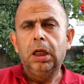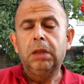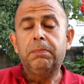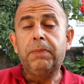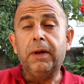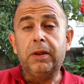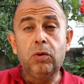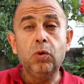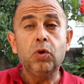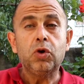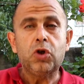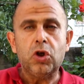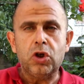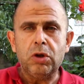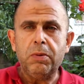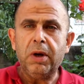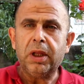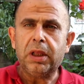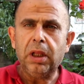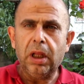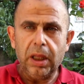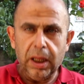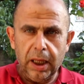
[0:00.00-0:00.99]
بدوش يا
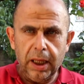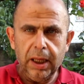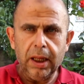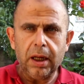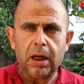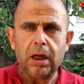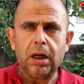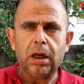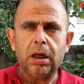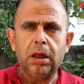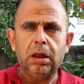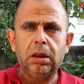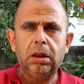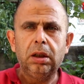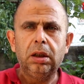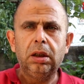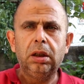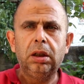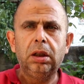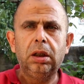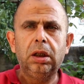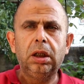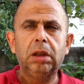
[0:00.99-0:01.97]
جماعه الخير
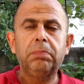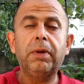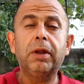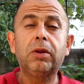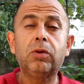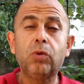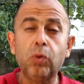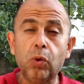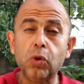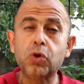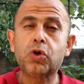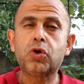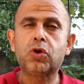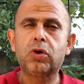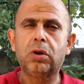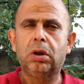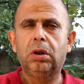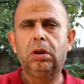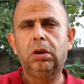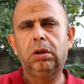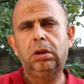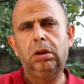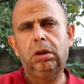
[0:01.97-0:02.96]
بدوش
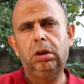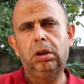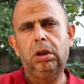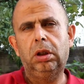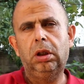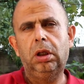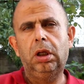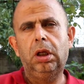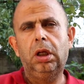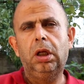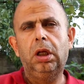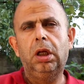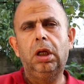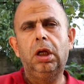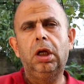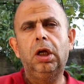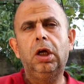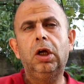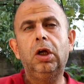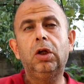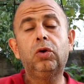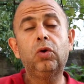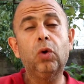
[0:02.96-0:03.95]

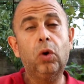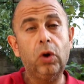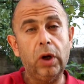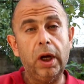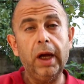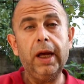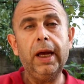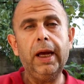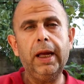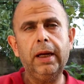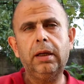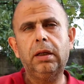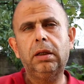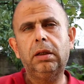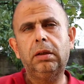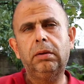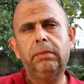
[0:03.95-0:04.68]
الدخان